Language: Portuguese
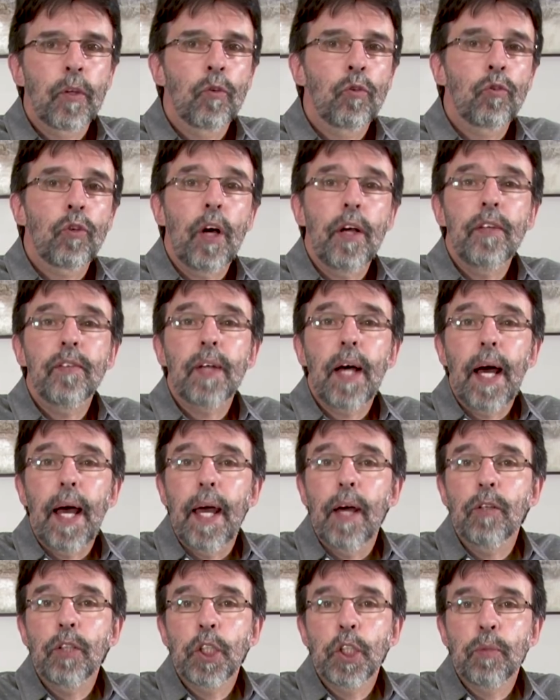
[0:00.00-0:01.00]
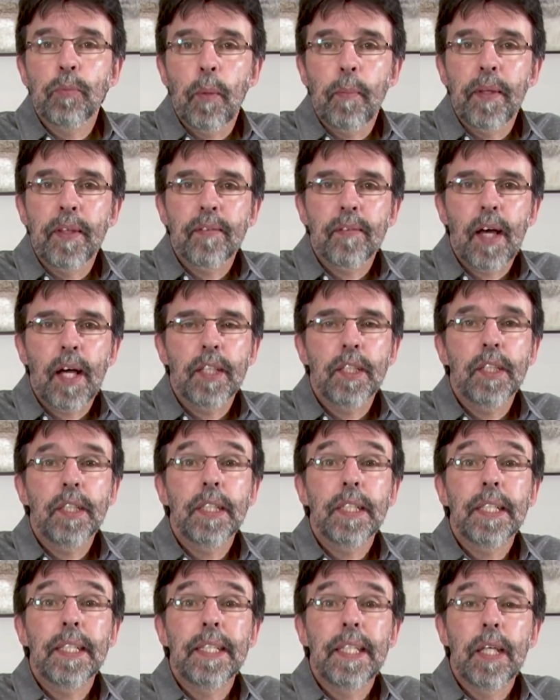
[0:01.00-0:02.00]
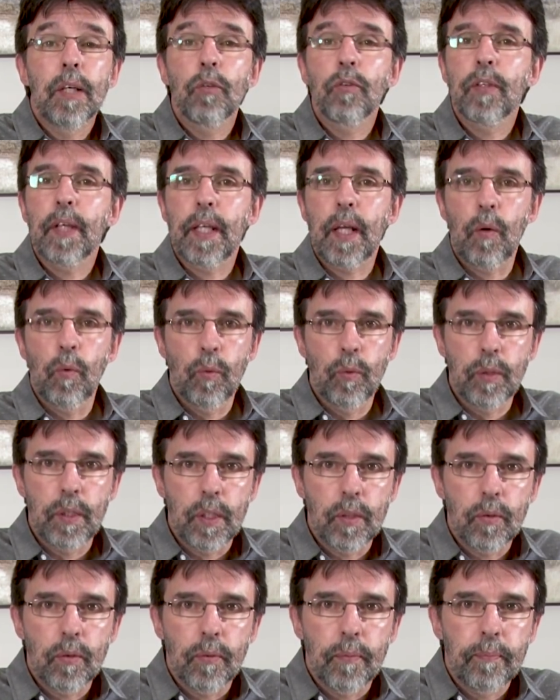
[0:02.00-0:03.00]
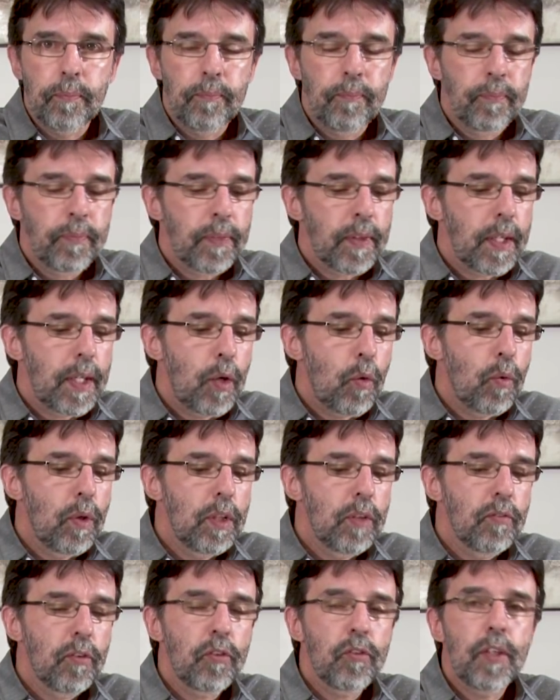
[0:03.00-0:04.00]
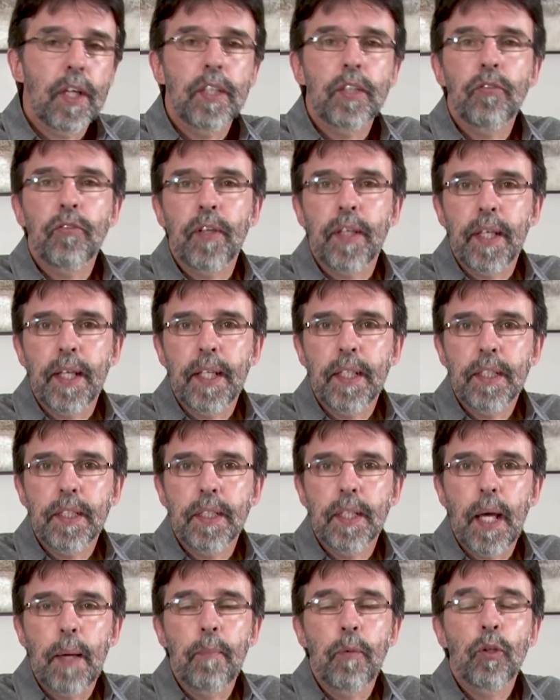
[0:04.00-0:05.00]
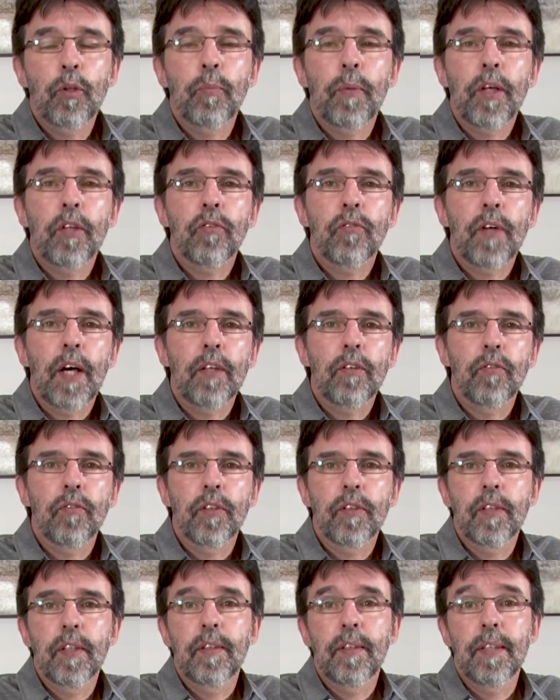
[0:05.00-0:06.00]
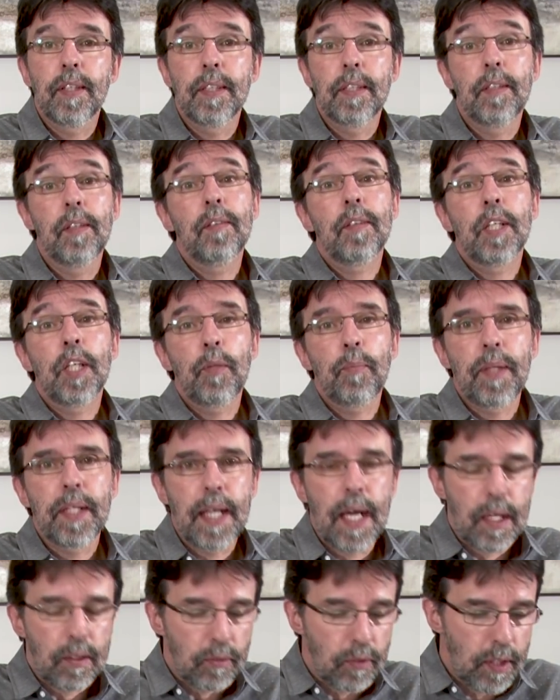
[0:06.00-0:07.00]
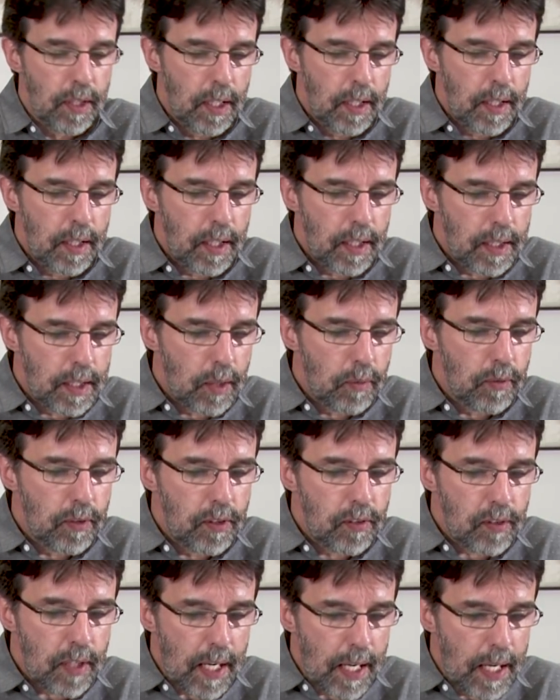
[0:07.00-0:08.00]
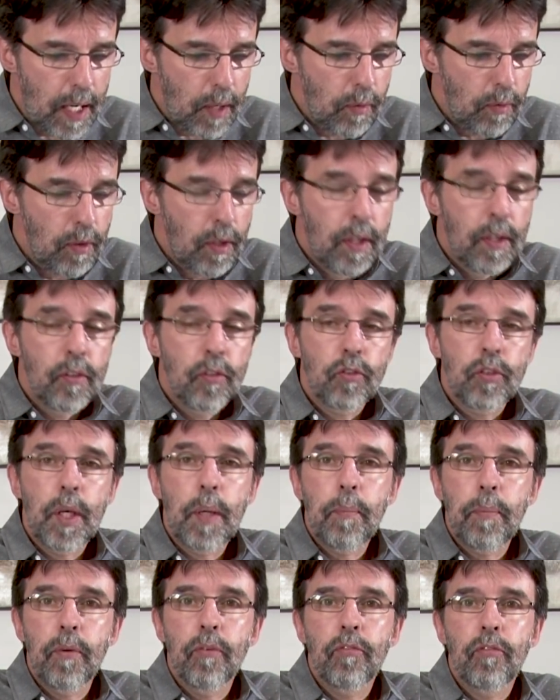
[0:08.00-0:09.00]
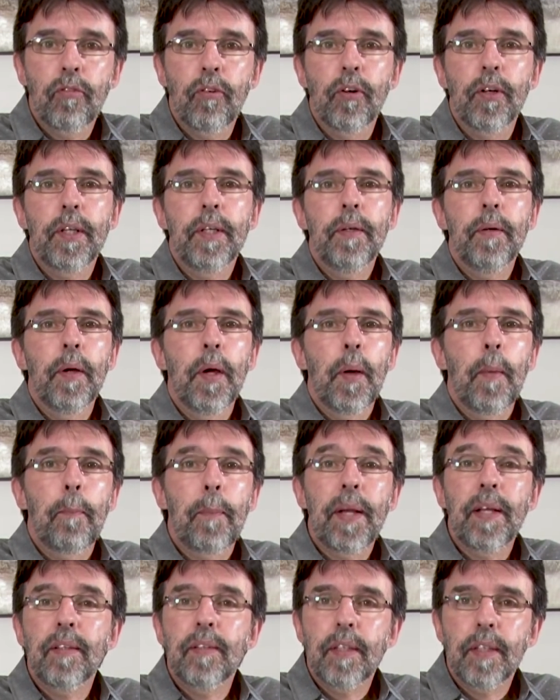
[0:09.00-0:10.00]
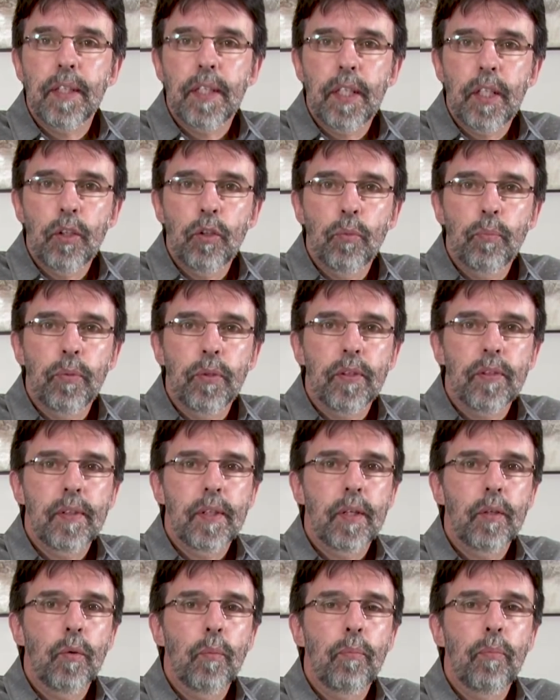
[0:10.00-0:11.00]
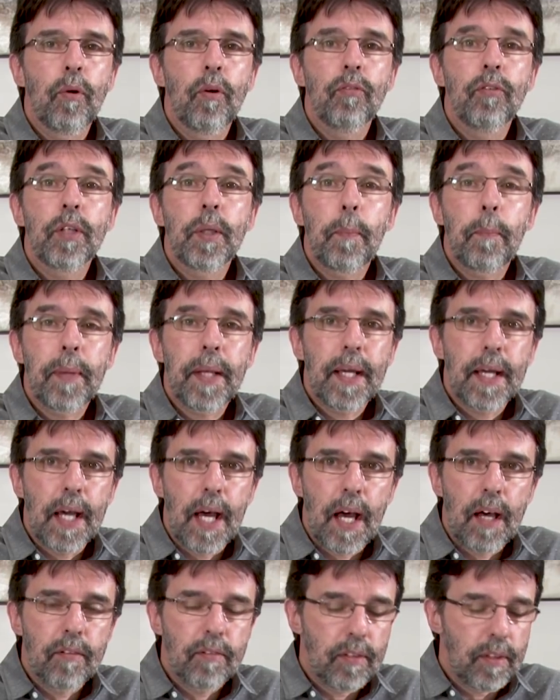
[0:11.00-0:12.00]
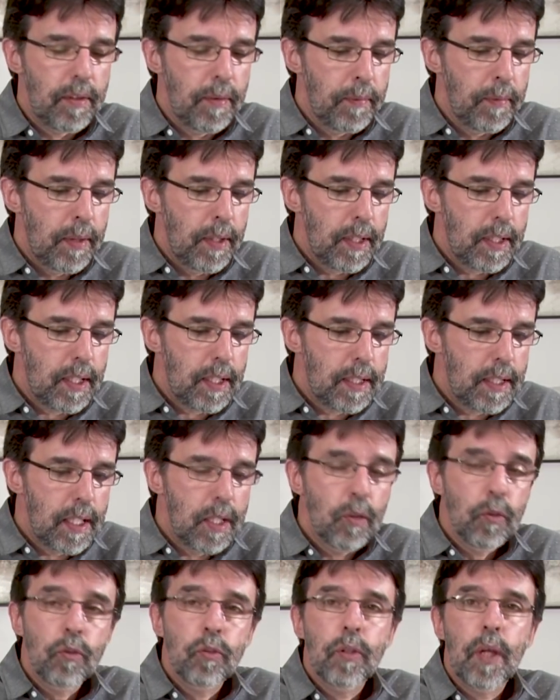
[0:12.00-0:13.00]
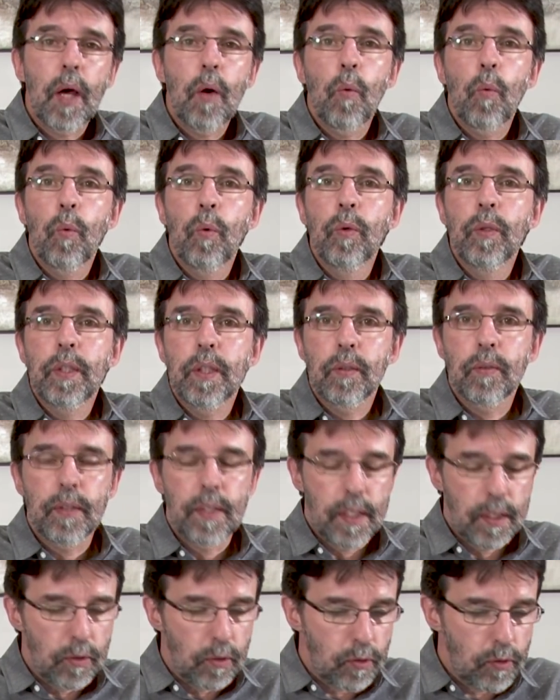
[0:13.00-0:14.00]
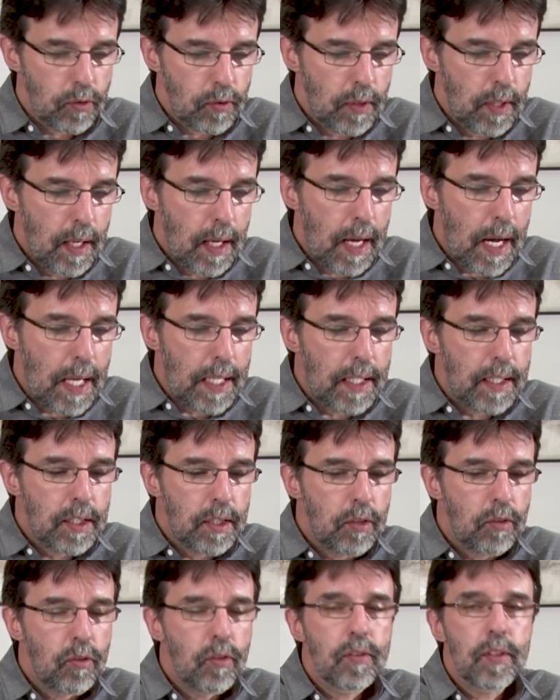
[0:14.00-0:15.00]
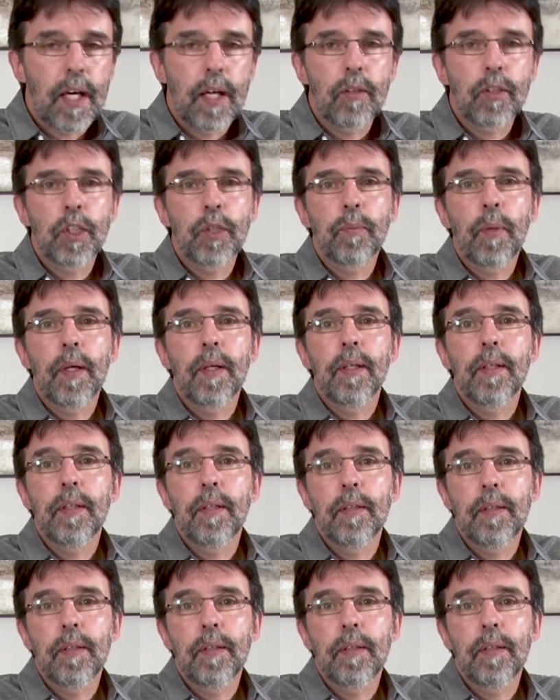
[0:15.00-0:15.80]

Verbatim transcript: só Israel tinha uma mensagem de que Deus era único. E quando você é diferente, é muito mais fácil você ser discriminado, então Israel sempre foi perseguido por ser um povo que pregava que Deus é o único Deus. Além disso, Israel tinha, uma,